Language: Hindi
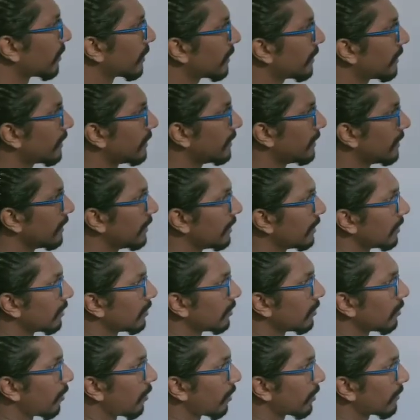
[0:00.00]
ना
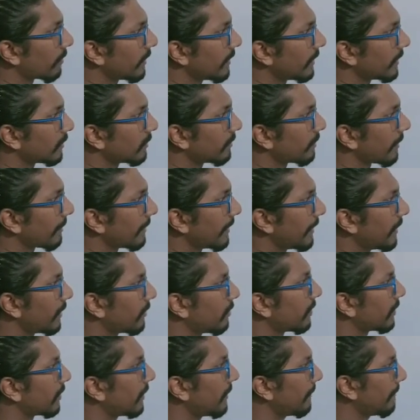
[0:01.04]
नॉर्मल ये तो
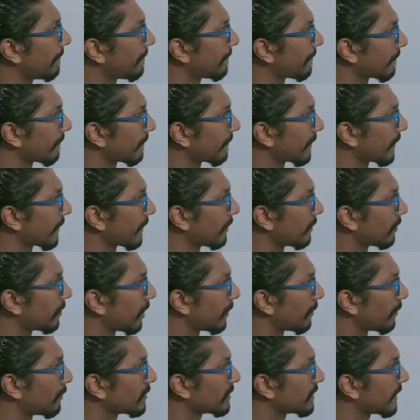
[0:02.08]
पर्पेंडिकुलर है तो
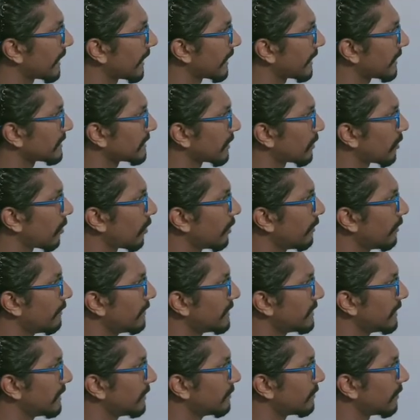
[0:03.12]
opposite angles are always
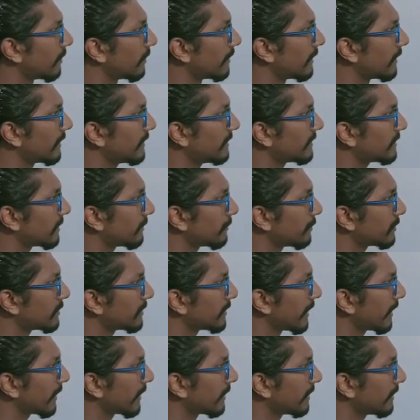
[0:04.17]
equal but this opposite
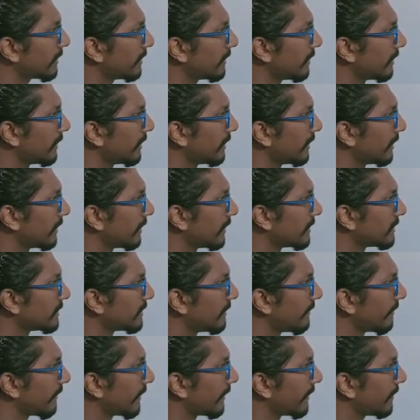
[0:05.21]
angle is
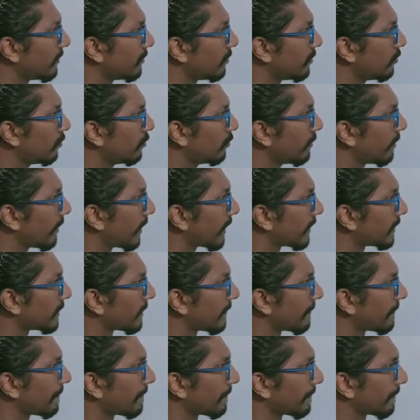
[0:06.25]
divided into two parts
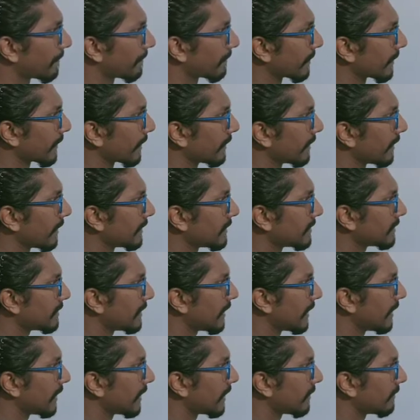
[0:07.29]
that is
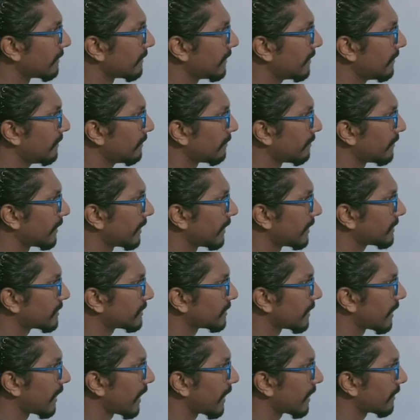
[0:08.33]
delta 1 plus
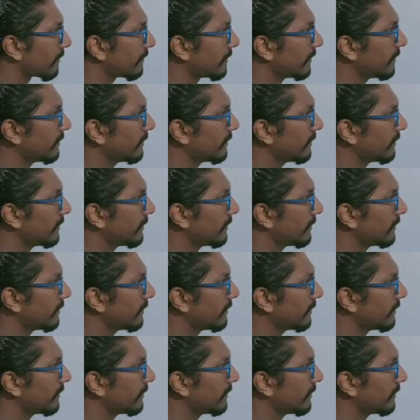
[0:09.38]
r1